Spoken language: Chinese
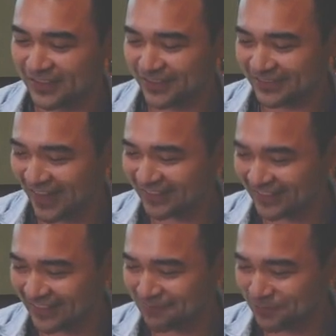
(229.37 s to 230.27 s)
那
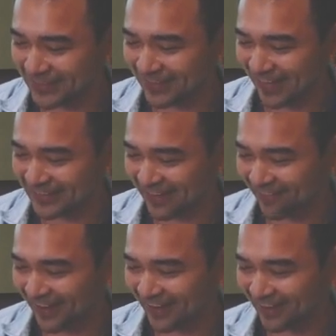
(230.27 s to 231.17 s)
那那目前来讲的
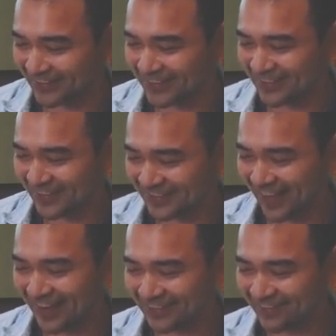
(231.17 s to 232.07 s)
话，呃，
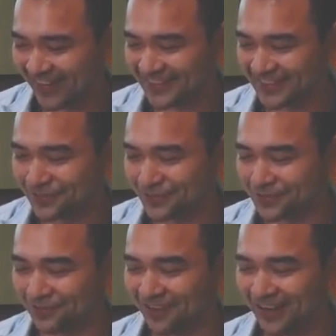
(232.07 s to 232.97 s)
参考的方式就是
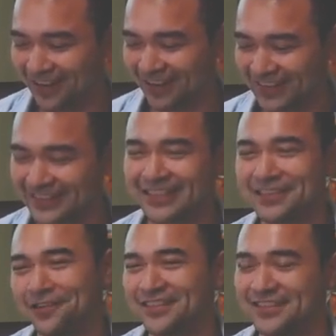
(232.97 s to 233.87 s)
说，呃，已
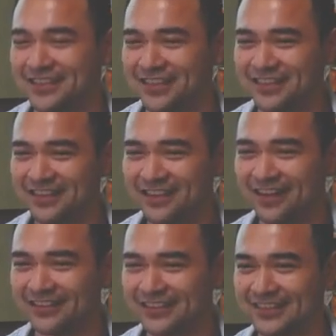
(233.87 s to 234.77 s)
经有一些
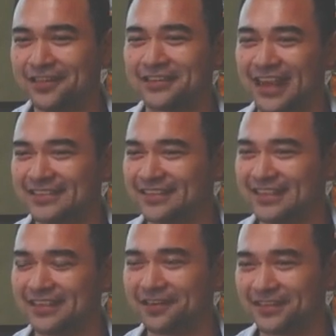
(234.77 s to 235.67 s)
呃机构，他已经
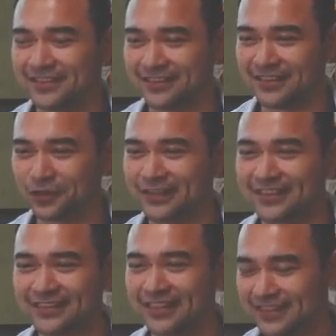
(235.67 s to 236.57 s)
提供一些短
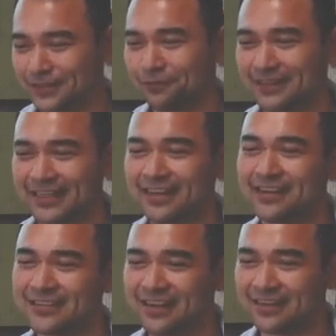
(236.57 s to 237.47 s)
期的这种网上
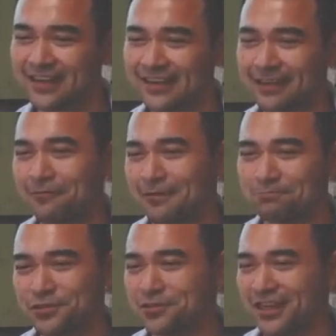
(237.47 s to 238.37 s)
课程。那我们
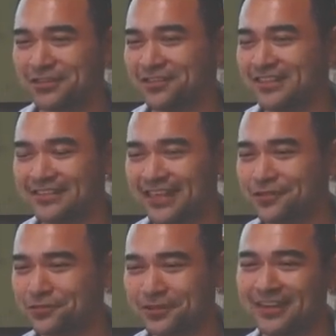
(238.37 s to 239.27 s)
不需要重新再
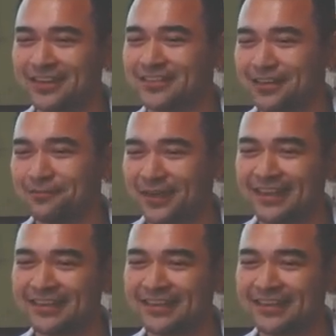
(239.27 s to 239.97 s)
去做一个课程，我们可以